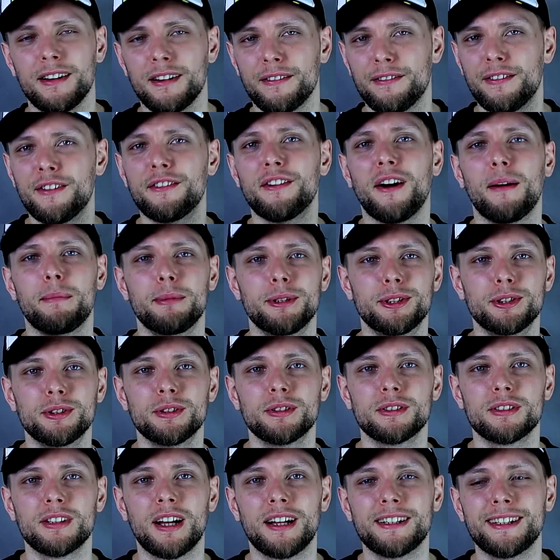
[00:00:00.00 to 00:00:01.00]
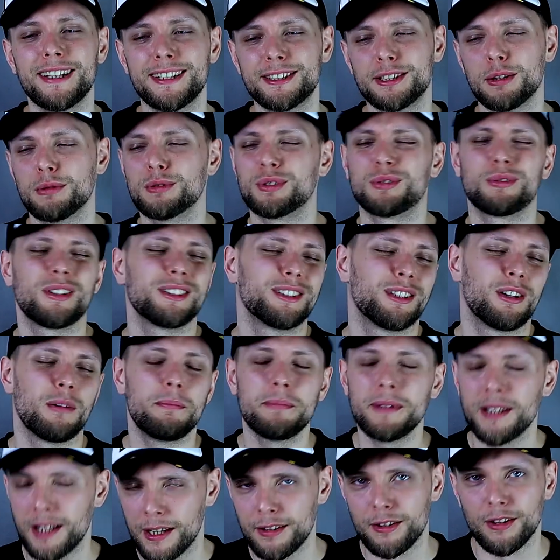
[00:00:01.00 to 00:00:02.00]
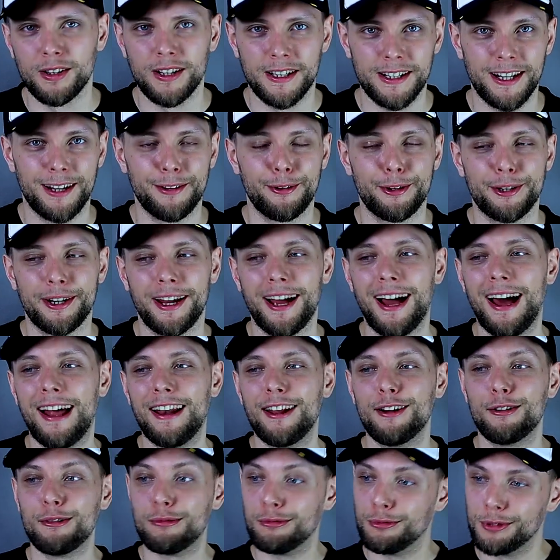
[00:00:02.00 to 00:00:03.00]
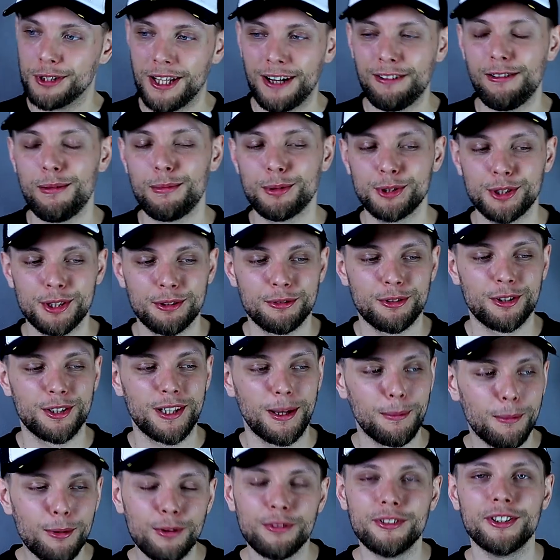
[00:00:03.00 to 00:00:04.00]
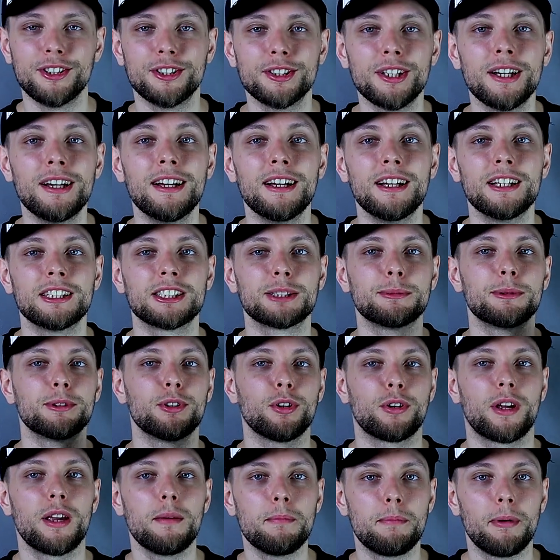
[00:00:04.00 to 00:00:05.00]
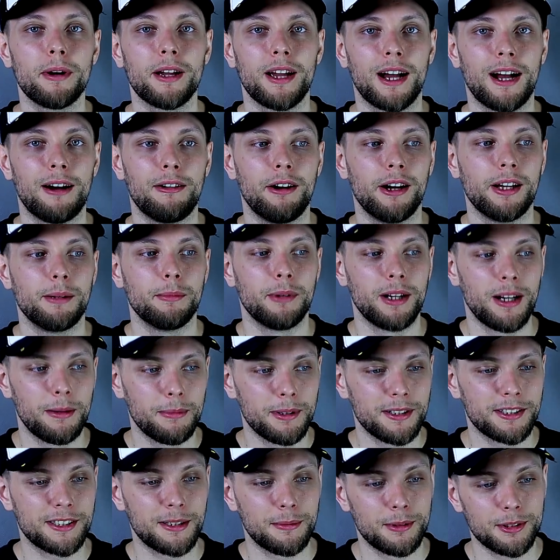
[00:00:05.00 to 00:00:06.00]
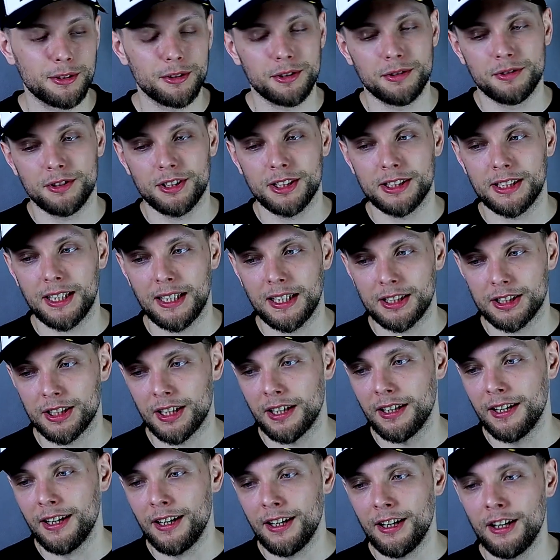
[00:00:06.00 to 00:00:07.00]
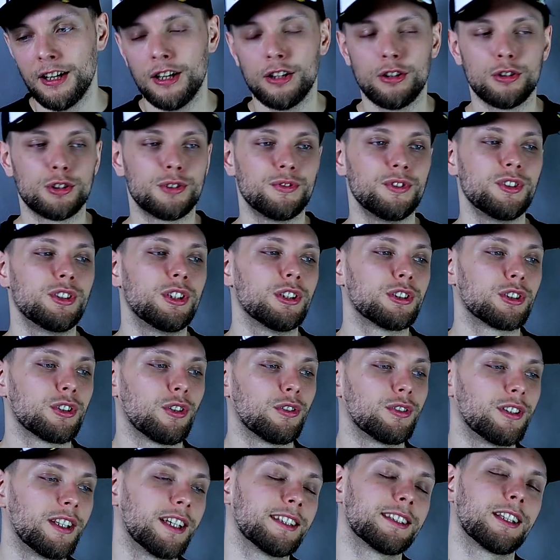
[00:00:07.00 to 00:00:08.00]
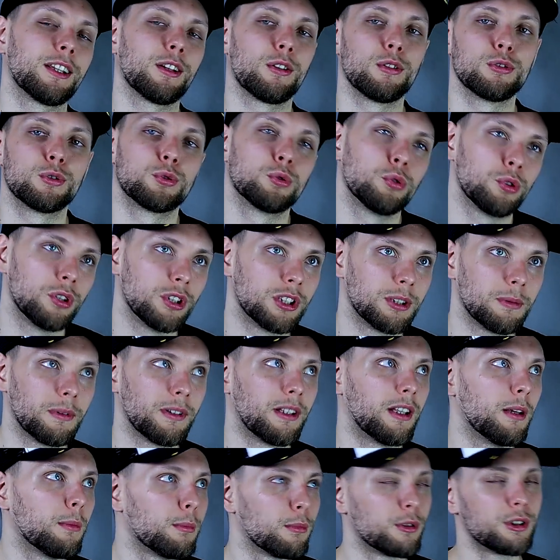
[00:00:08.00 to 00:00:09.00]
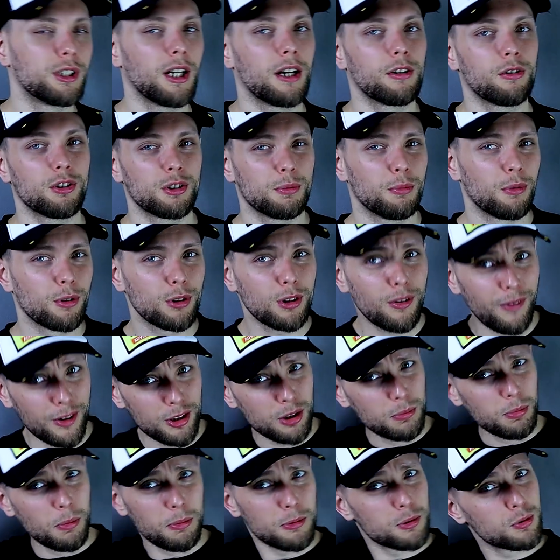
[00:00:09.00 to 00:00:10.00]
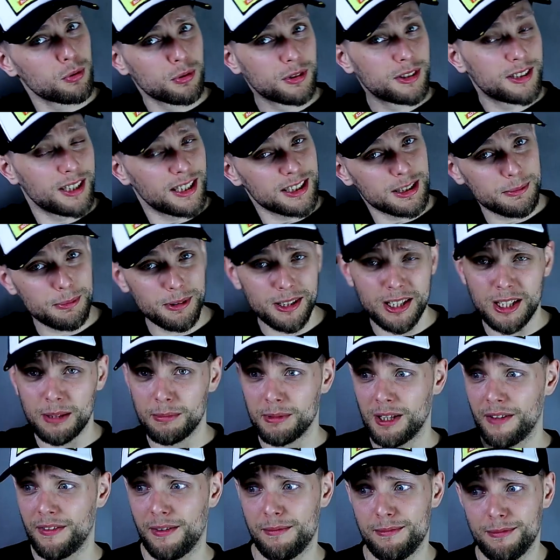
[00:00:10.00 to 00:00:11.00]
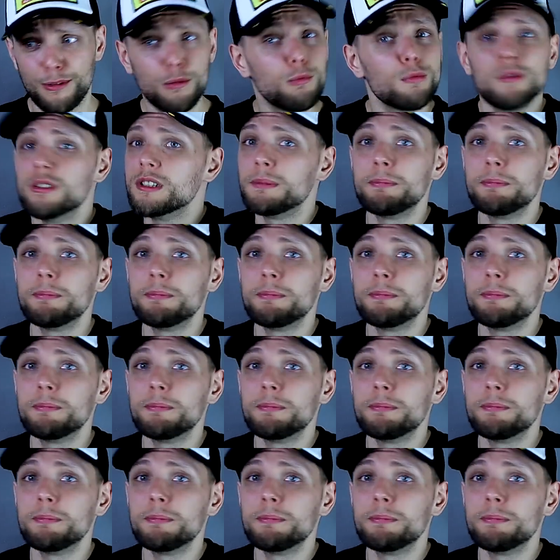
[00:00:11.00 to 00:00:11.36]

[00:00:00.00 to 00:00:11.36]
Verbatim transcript: wywabić. A nie chciał już słuchać tego doleja, no nie? Ale udało mu się go namówić, żeby to Kim pojechała. I moja myśl oczywiście jest taka, że oczywiście, że on nie chce tego zrzucić, żeby Kim musiała jakoś mordować, on po prostu chce, żeby Kim, nie wiem,